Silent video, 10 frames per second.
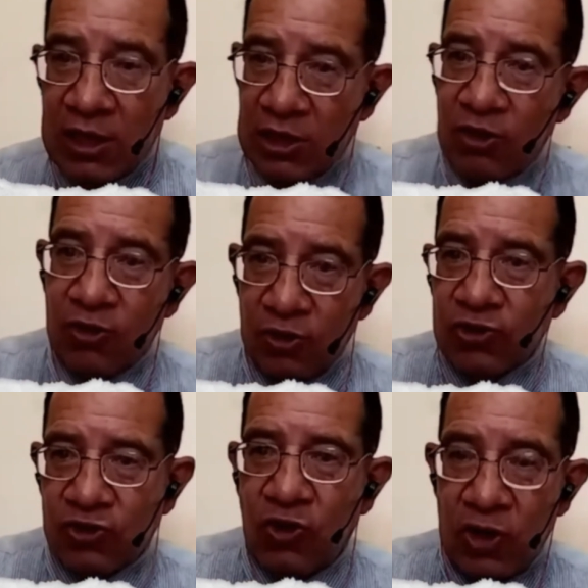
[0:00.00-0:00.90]
Yo
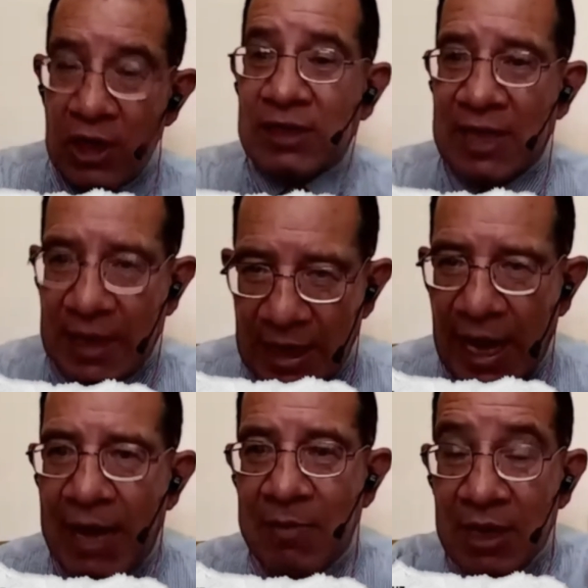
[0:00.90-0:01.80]
soy y sé que
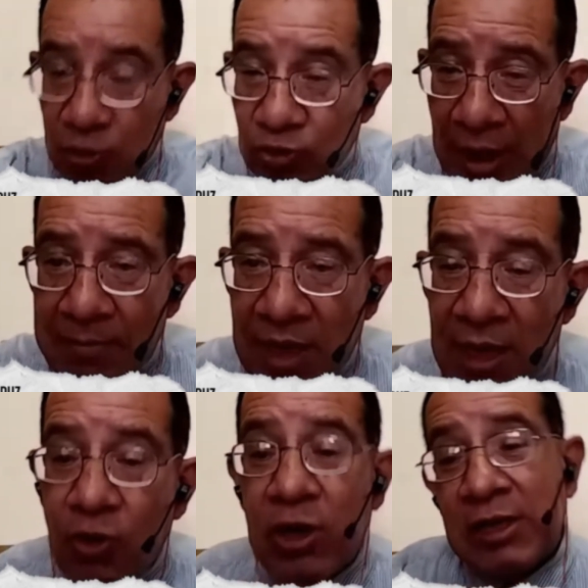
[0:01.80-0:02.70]
Jaime, tú también
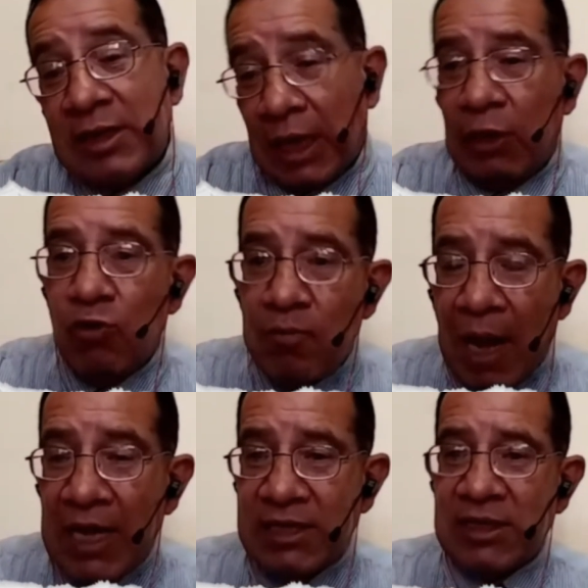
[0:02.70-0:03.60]
lo eres, de que en un
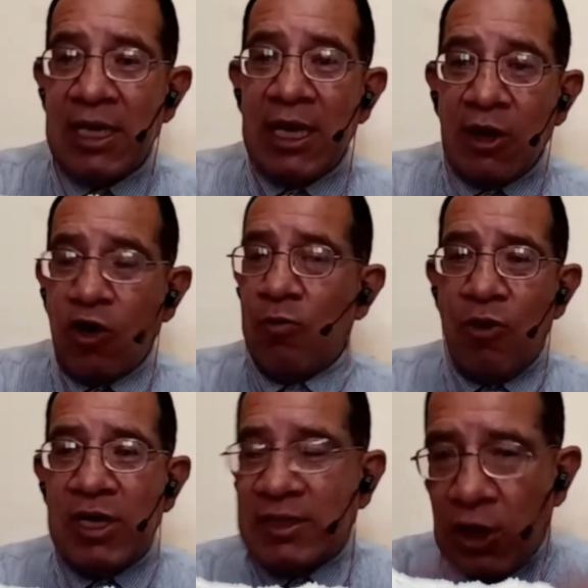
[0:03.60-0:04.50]
país
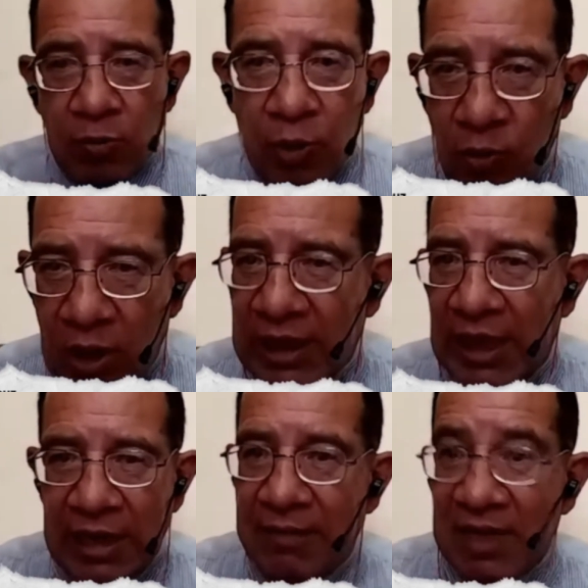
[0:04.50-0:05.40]
como este y como
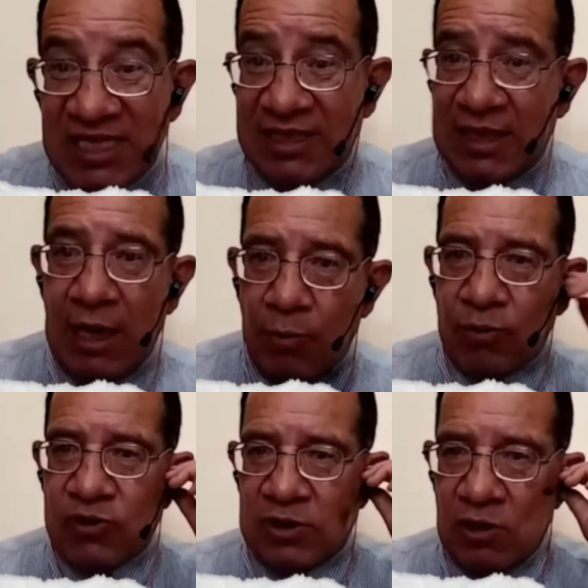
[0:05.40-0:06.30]
cualquiera debe existir la
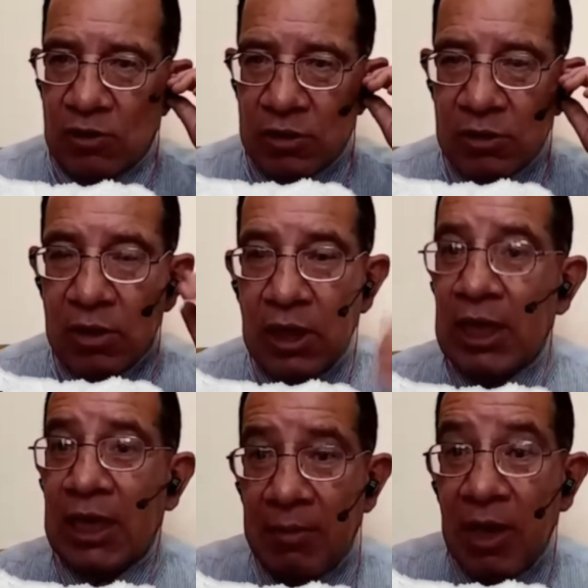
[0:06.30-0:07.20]
oposición
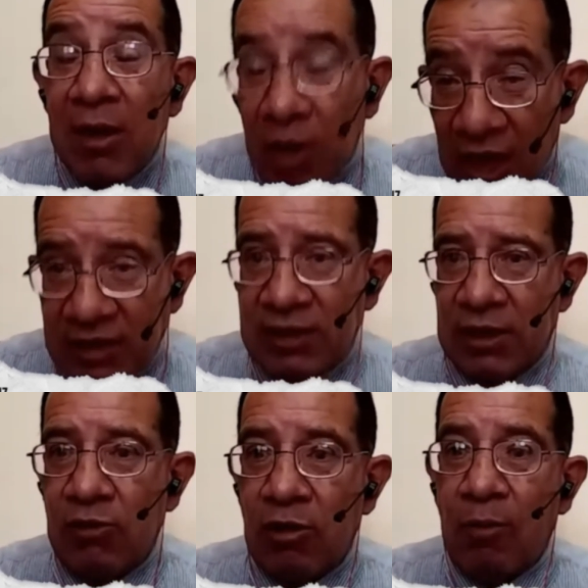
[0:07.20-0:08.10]
y debe
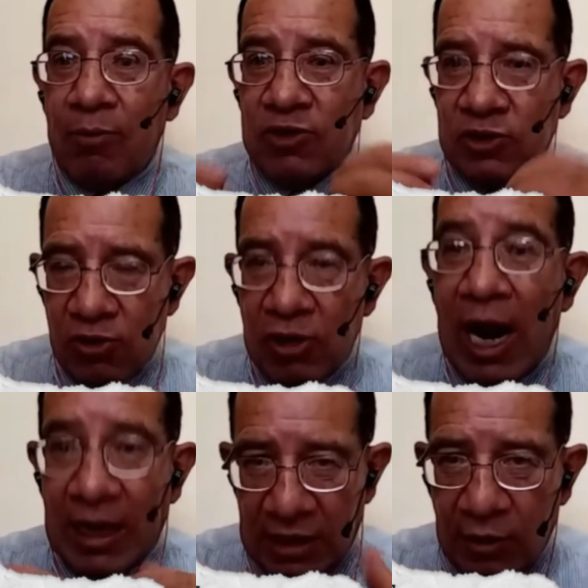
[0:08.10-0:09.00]
existir una oposición
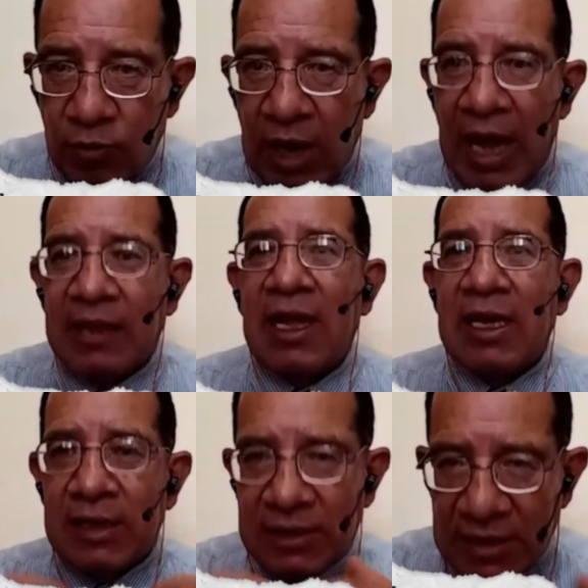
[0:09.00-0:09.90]
articulada,
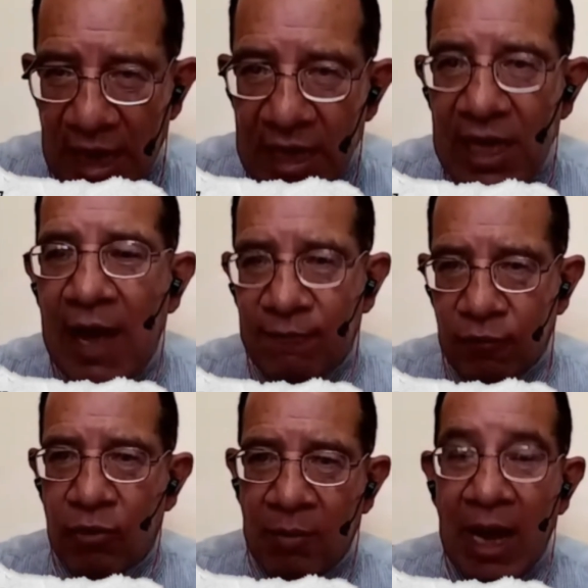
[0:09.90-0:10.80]
seria,
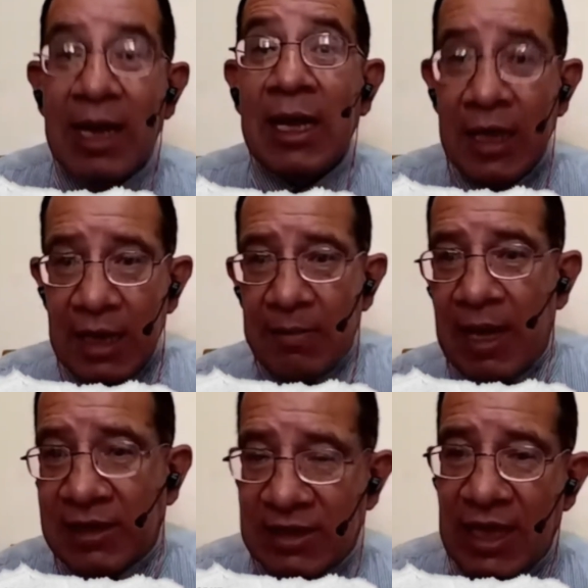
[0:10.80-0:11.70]
formal
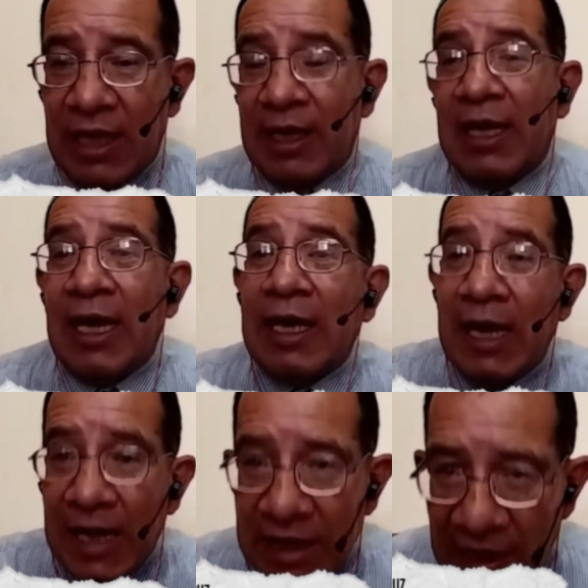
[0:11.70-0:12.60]
este, que, que
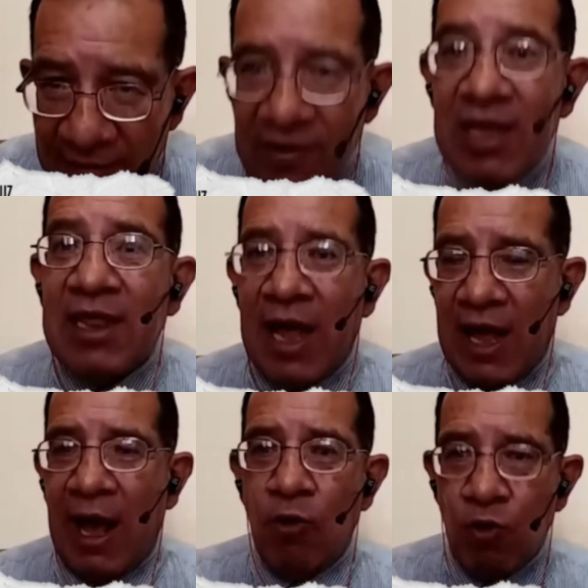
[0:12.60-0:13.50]
le dé vida
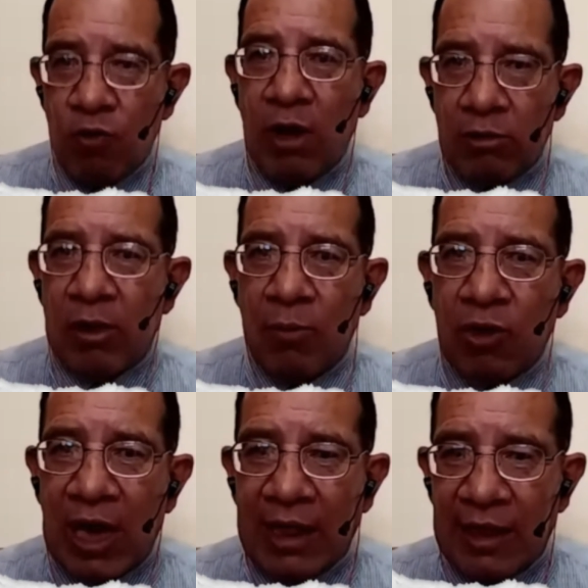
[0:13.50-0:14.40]
a un juego
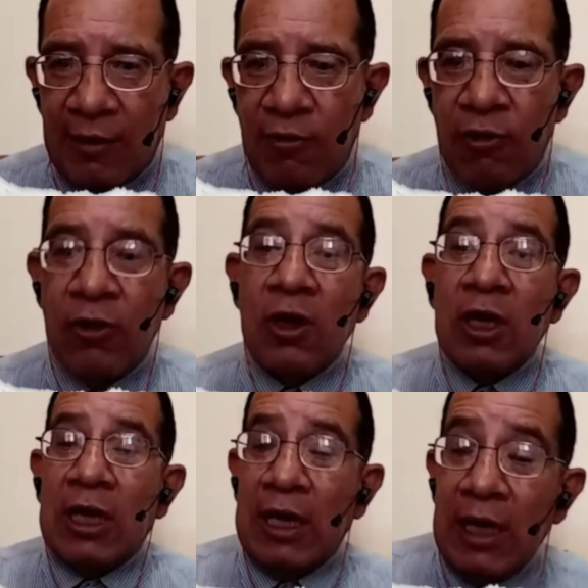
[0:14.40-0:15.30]
democrático.
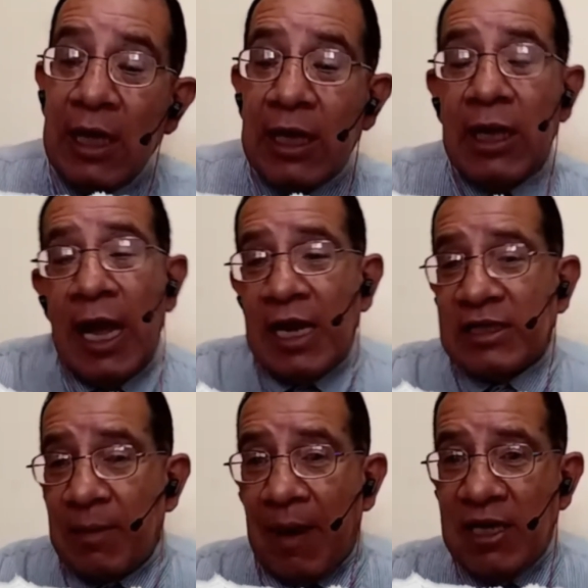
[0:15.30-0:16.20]
Y en
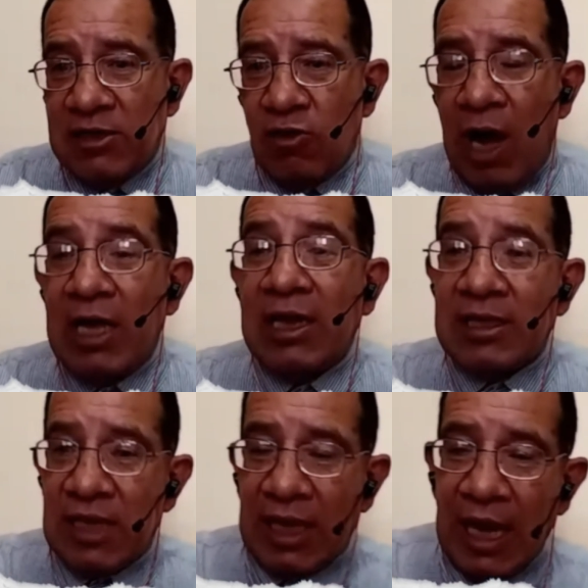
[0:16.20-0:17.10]
este país no hay,
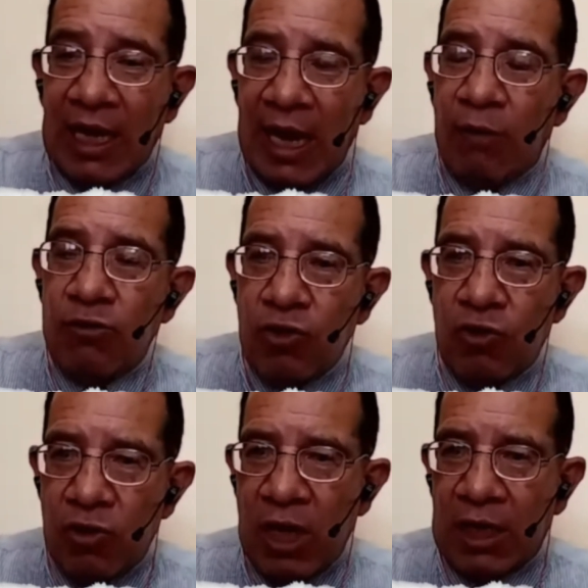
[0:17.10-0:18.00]
desde que
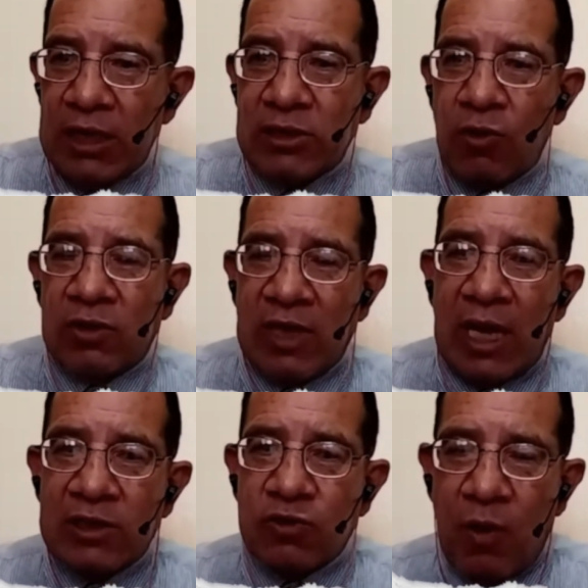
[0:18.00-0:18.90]
Claudio X
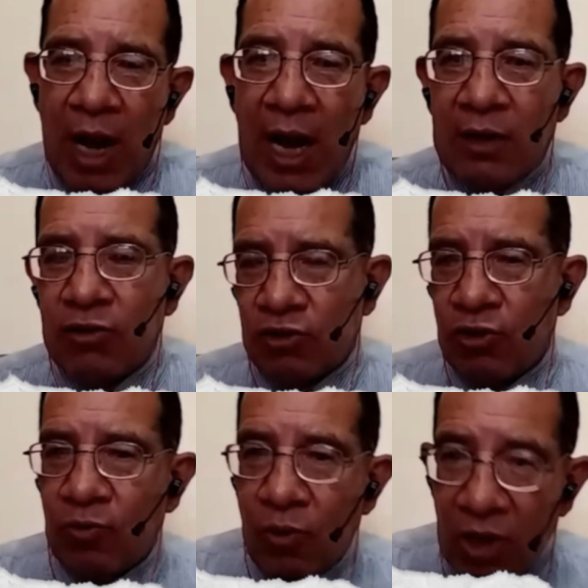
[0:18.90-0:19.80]
González Guajardo
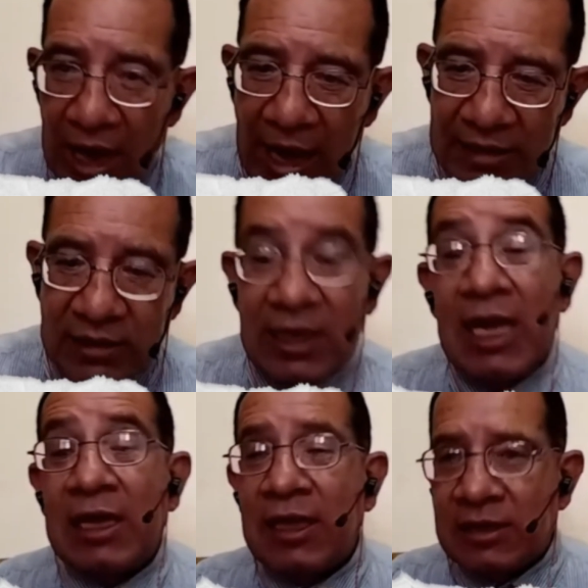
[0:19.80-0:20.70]
tomó las
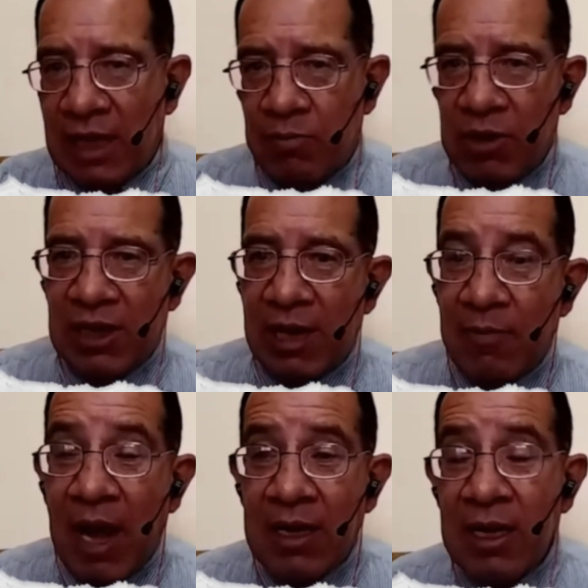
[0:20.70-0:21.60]
riendas del PRI del
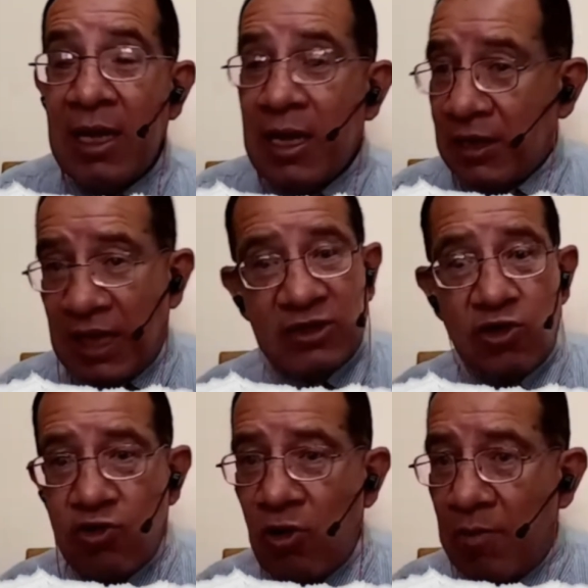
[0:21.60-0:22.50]
PAN,
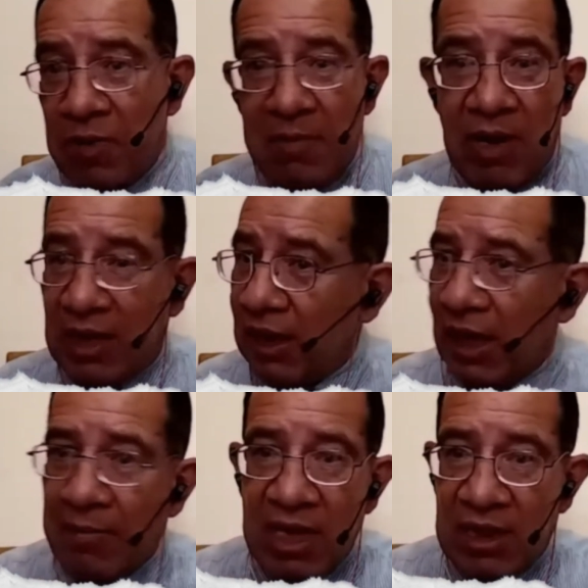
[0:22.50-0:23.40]
destruyó al PRI
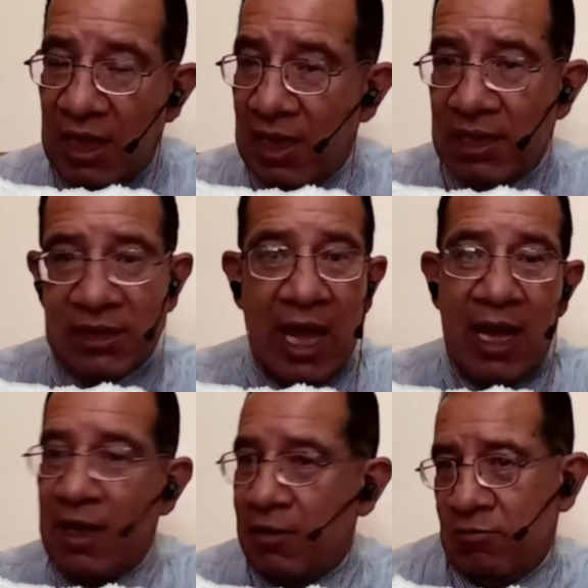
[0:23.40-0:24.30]
prácticamente,
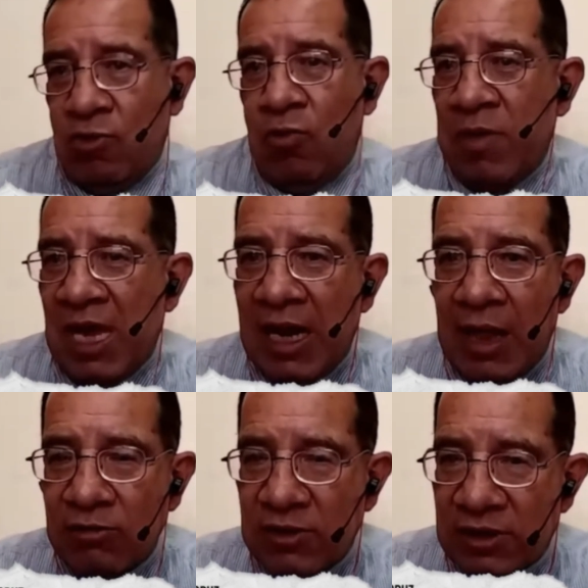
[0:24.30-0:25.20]
está, gobierna
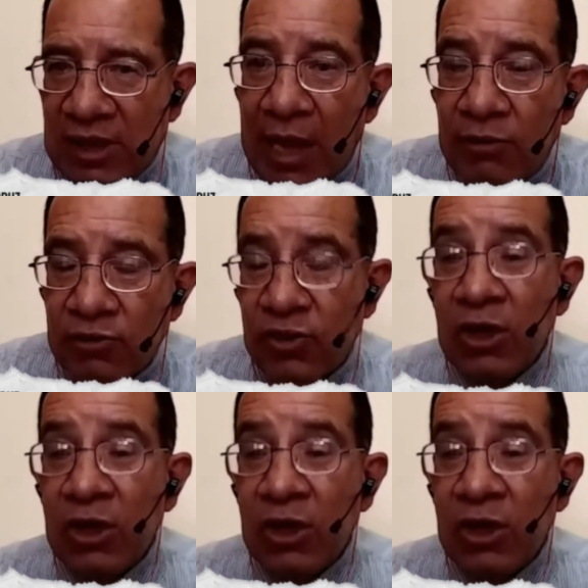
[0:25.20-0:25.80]
dos estados,